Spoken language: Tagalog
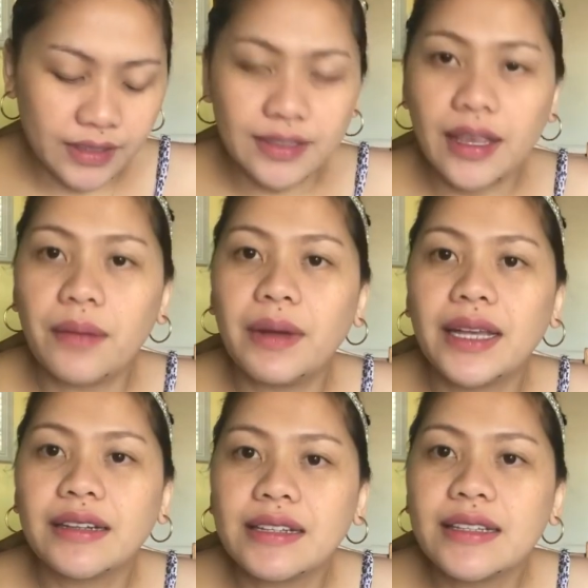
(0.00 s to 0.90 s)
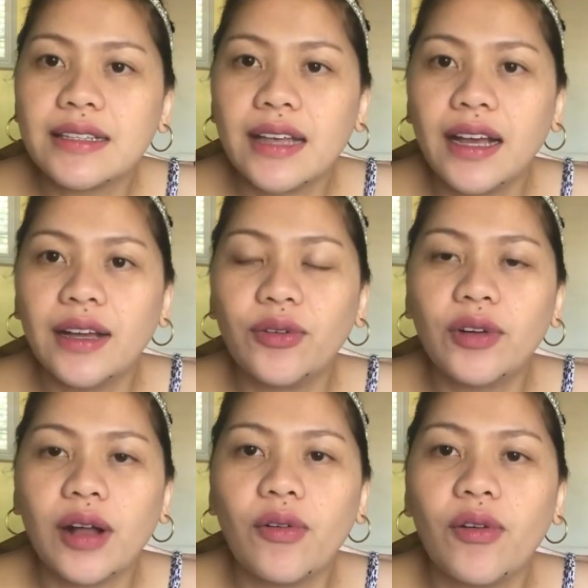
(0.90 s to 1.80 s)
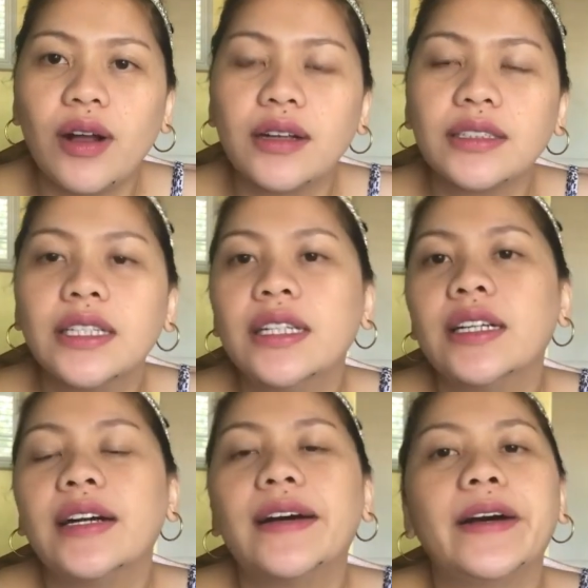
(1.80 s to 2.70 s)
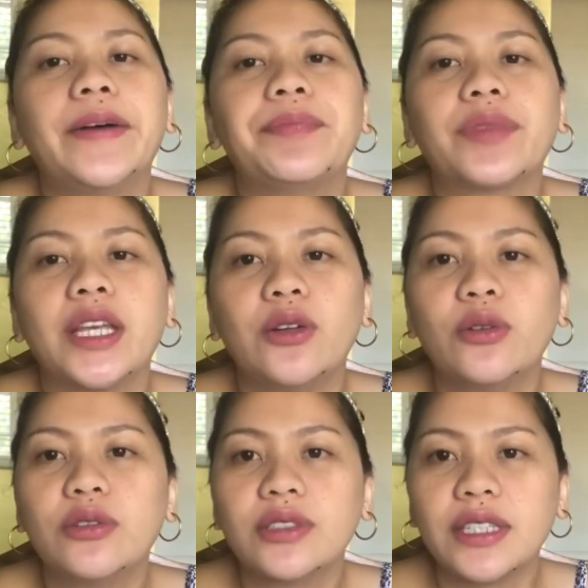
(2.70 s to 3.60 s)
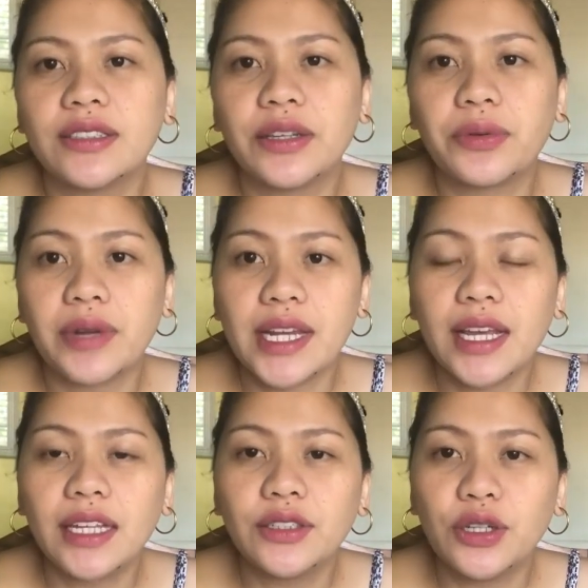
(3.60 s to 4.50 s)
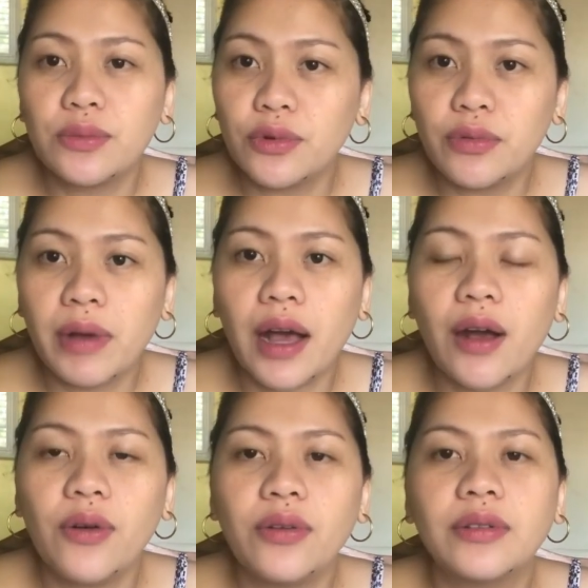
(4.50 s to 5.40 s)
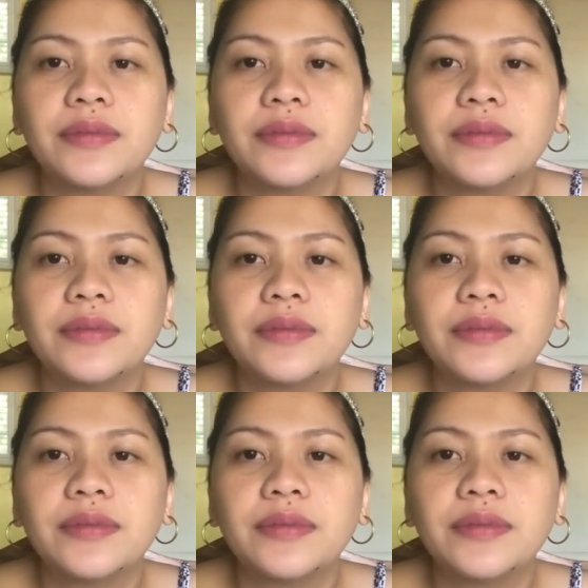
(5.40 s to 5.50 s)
si Abay Risa o ako ang um, kinugos nga si Rian Gumubaw